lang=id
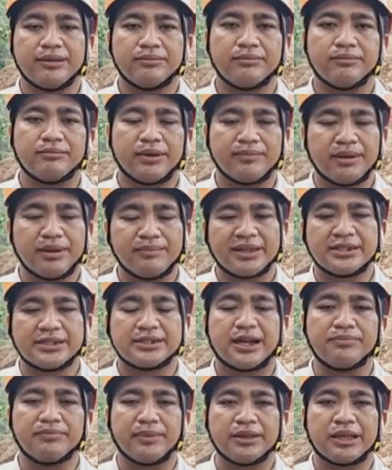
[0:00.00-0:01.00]
Dan memang
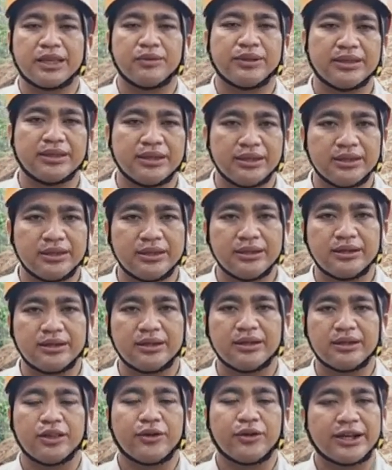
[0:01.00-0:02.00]
berdasarkan pantauan
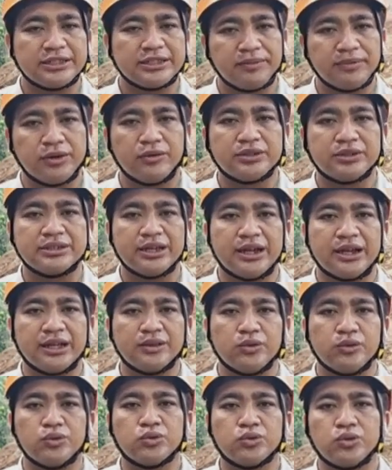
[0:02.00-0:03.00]
di eh, lokasi
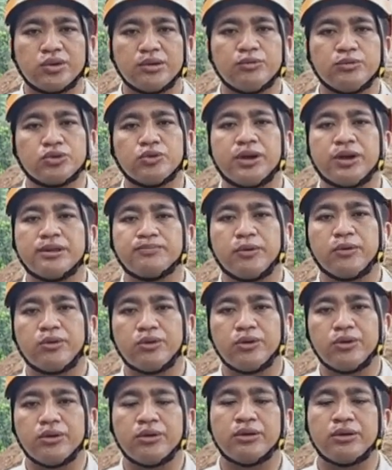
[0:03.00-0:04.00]
pengungsian untuk kebutuhan
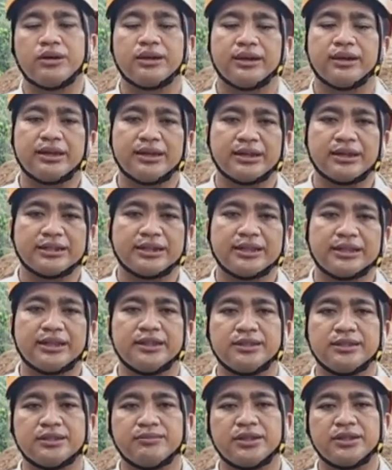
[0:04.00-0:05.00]
pokok hingga saat
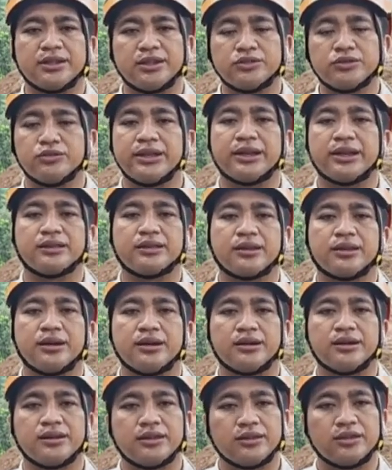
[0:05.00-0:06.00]
ini sebenarnya sudah
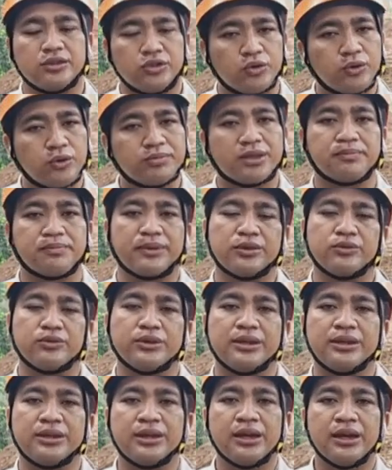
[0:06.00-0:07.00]
eh, cukup
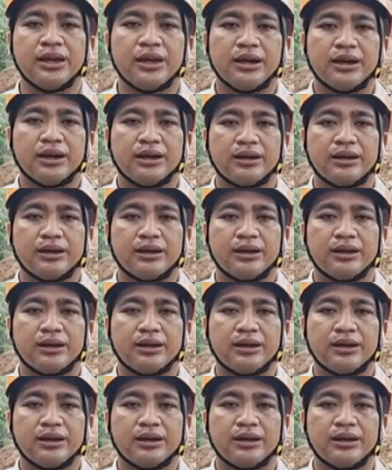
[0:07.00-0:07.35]
terpenuhi